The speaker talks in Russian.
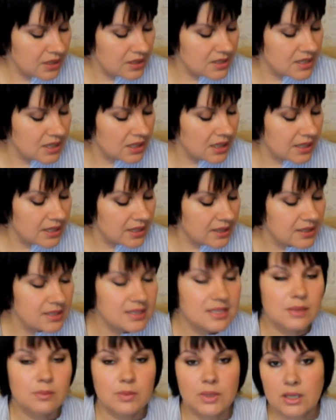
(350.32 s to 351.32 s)
сахарит
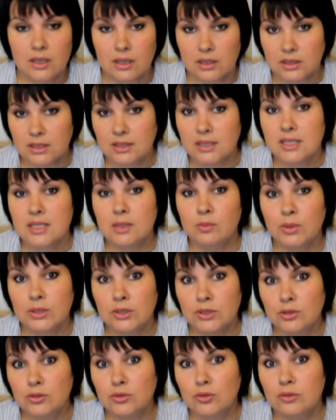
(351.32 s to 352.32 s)
изомерат. Это
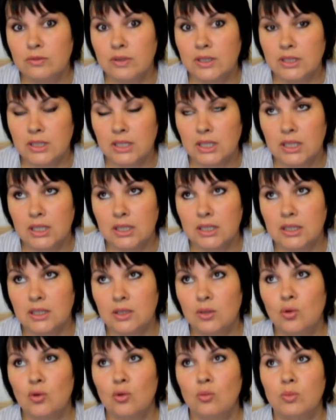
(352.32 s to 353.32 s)
запатентованный
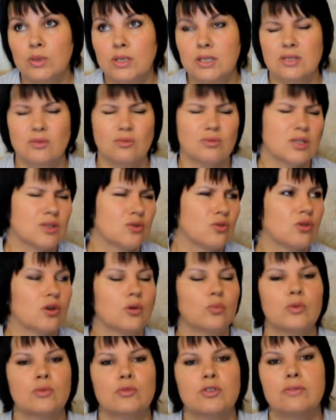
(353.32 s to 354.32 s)
э, комплекс, ну,
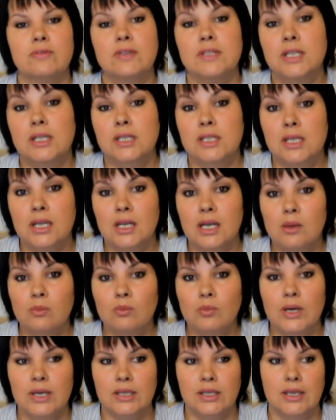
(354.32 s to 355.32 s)
насколько я помню, швейцарской
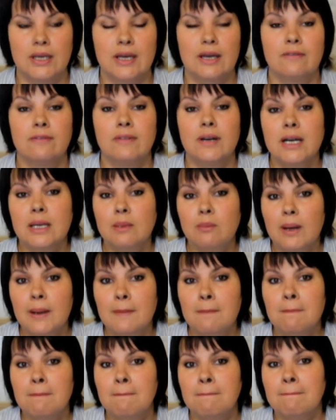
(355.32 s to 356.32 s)
компании
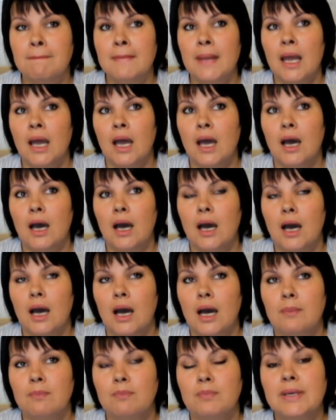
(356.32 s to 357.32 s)
«Фарма».
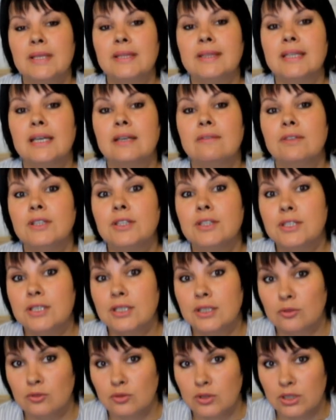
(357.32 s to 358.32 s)
А,
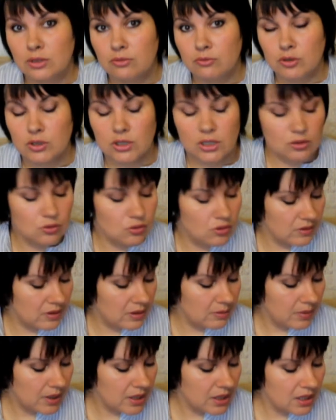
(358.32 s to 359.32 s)
пентавентин у них вот
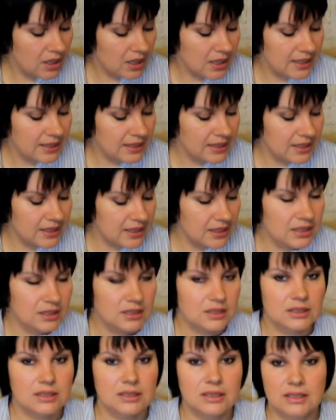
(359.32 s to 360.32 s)
торговая марка.
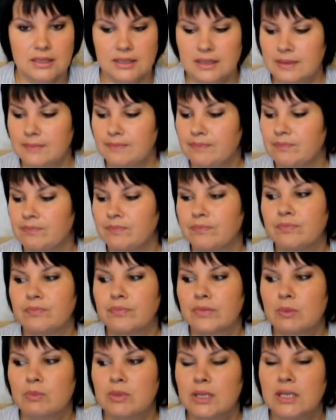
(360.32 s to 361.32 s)
И
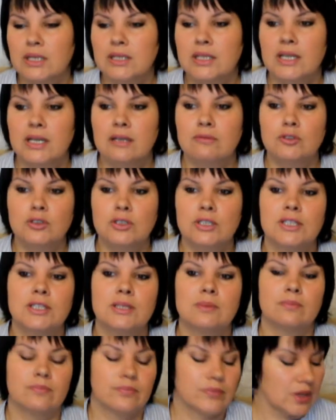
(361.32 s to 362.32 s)
э, благодаря вот
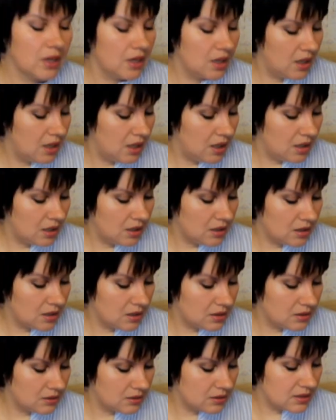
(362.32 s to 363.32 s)
этим
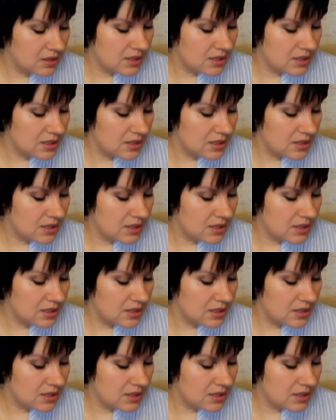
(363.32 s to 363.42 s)
э,